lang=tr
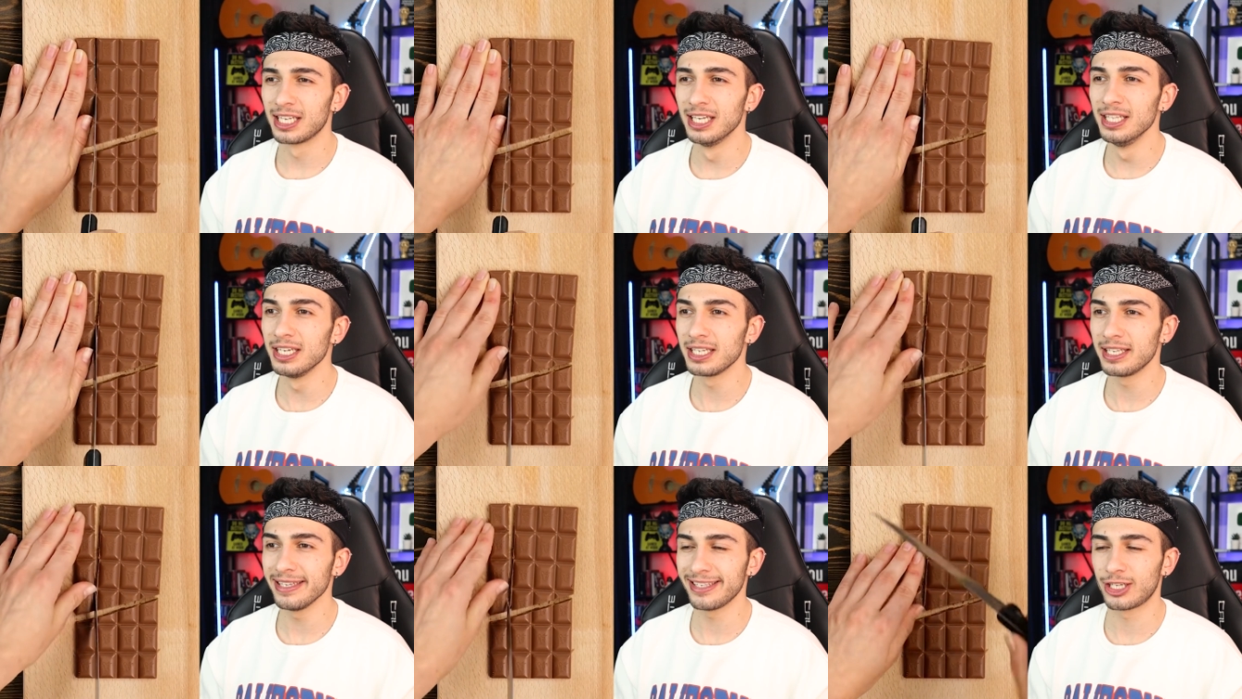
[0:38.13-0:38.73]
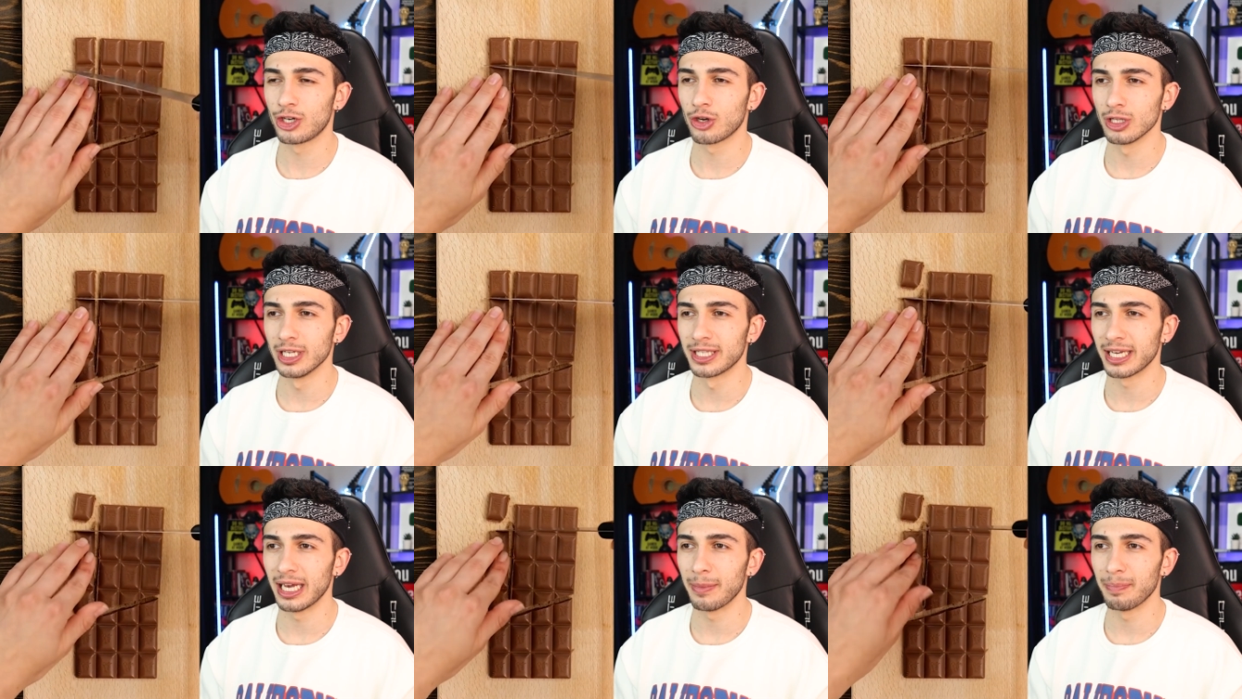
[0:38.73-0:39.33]
Sınırsız
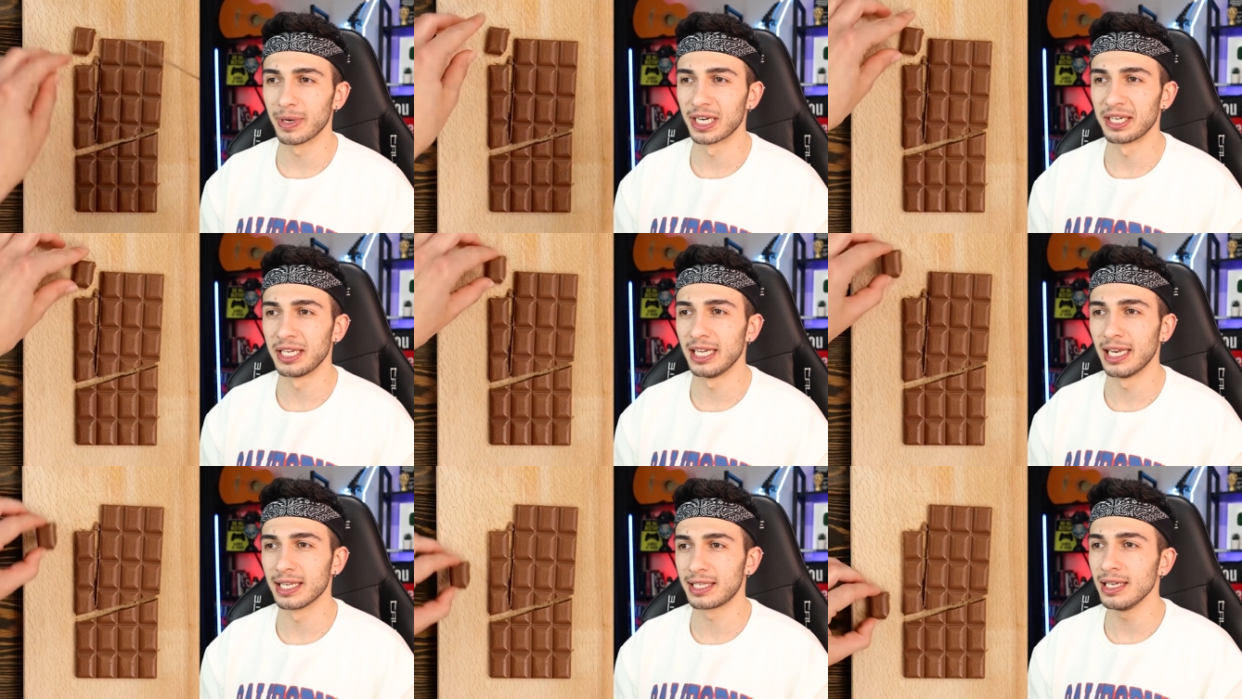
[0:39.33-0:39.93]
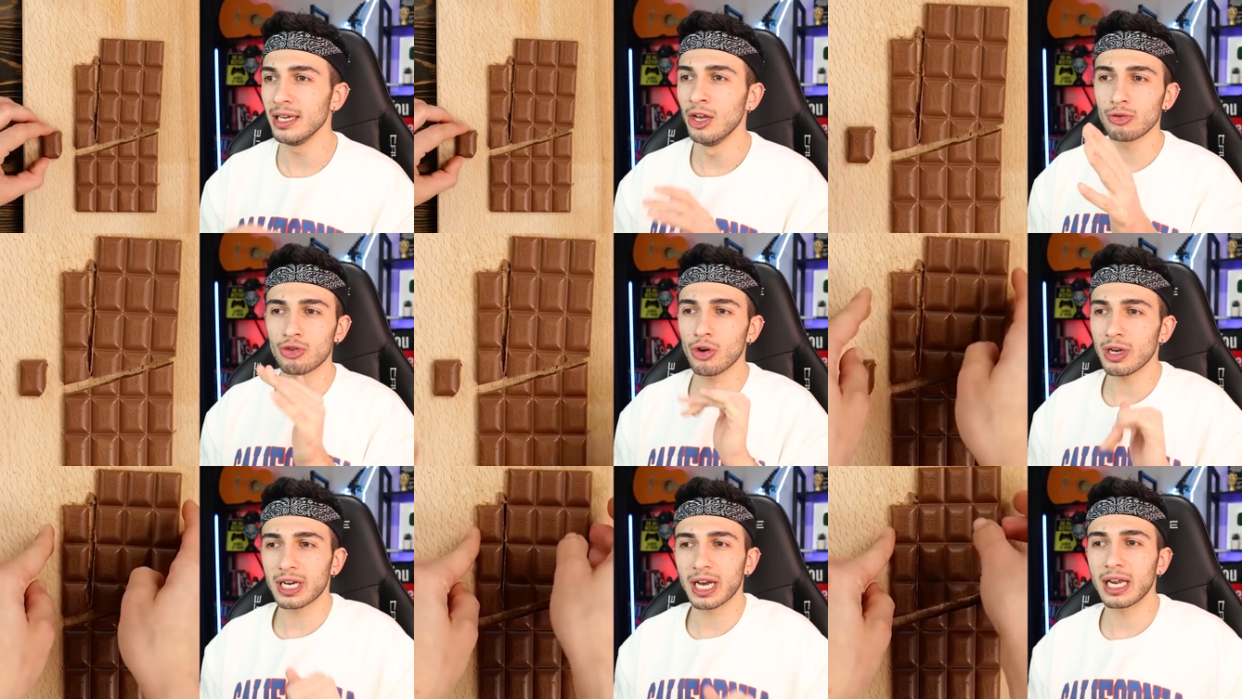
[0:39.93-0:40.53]
çikolata yapmanın hilesi. Bu
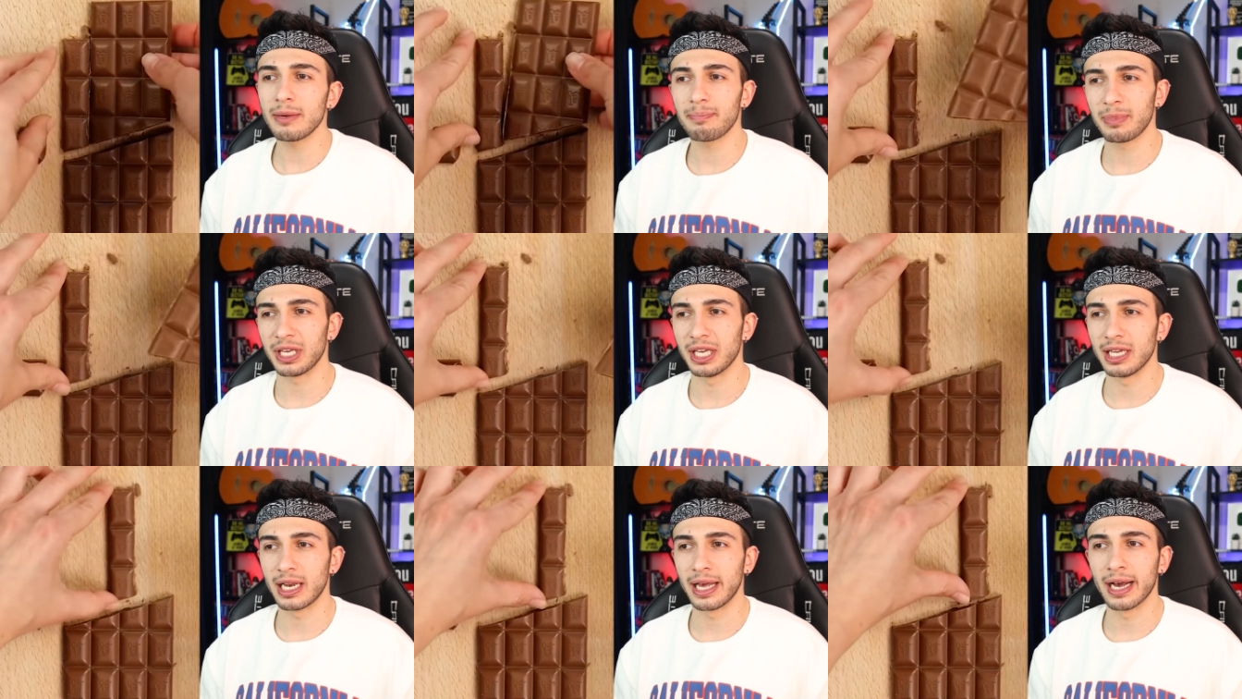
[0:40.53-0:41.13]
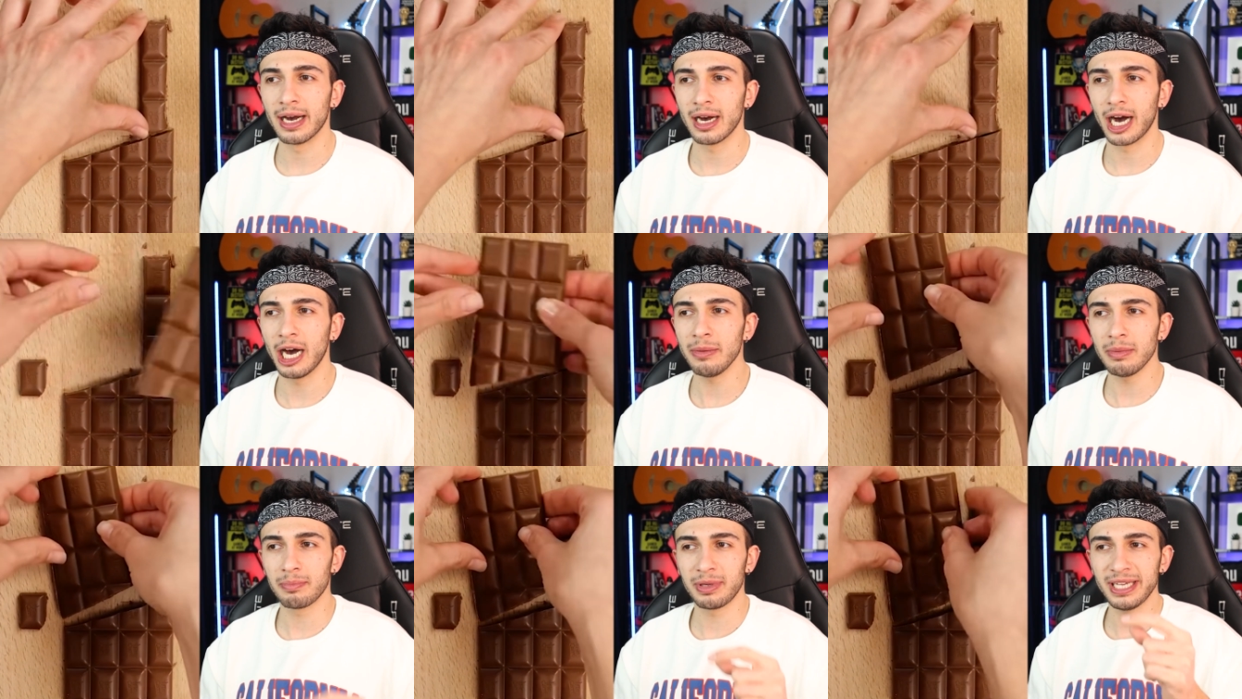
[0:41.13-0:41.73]
çok garip bir hile ya.
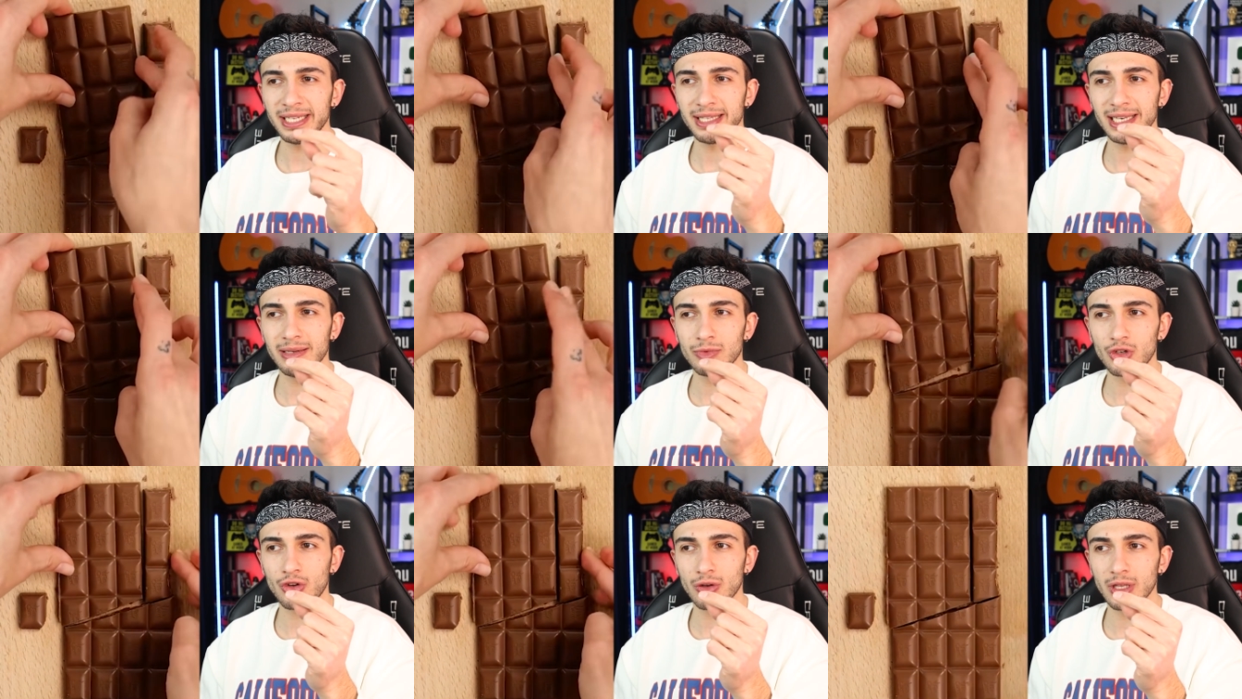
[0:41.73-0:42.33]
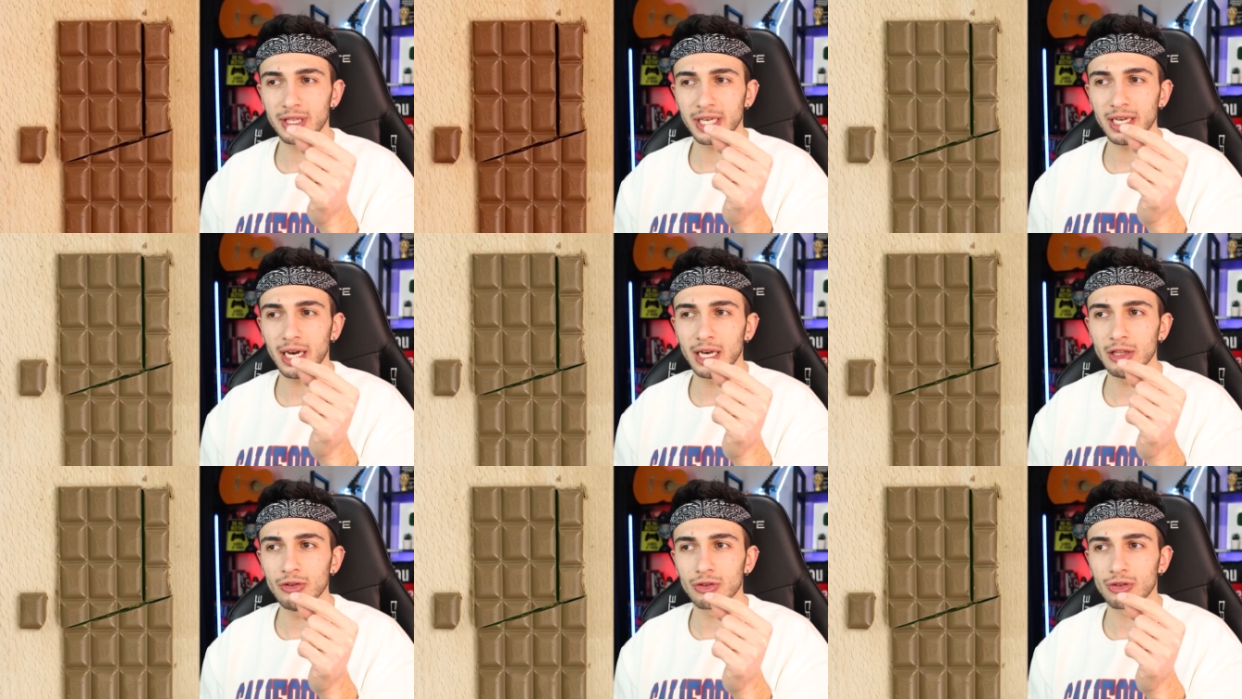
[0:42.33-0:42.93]
Abi bir dilim çikolatayı
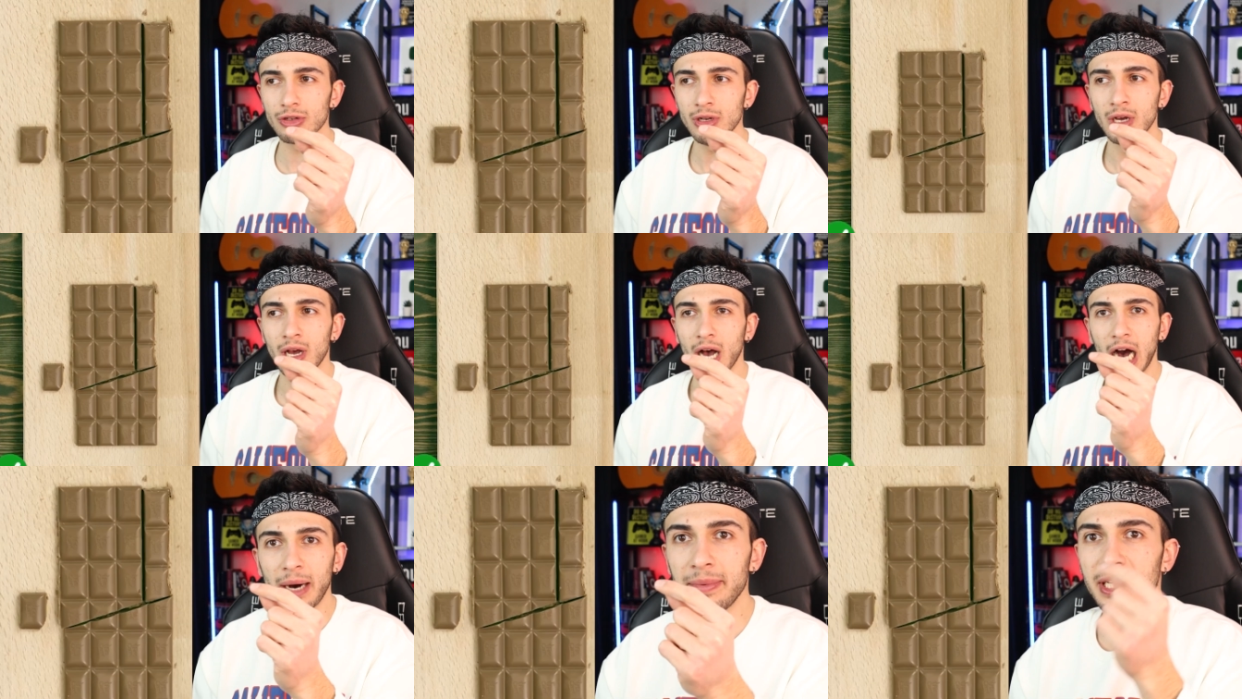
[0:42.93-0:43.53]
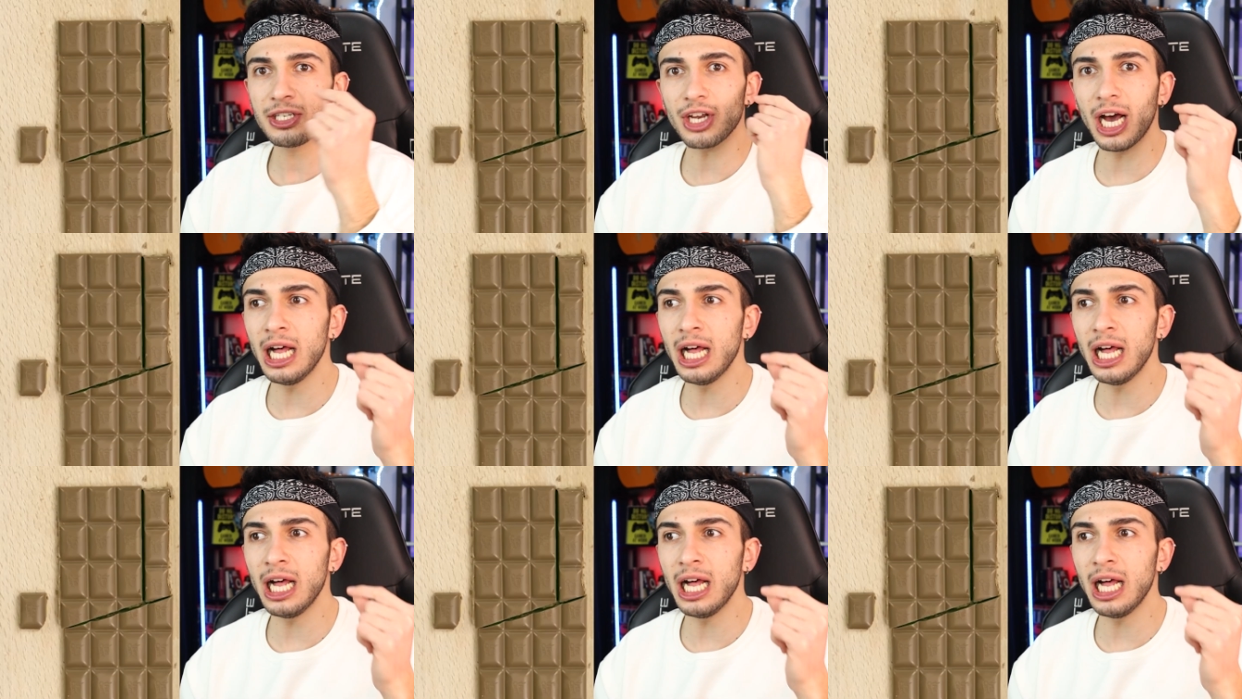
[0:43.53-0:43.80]
alıyorsun ama hiç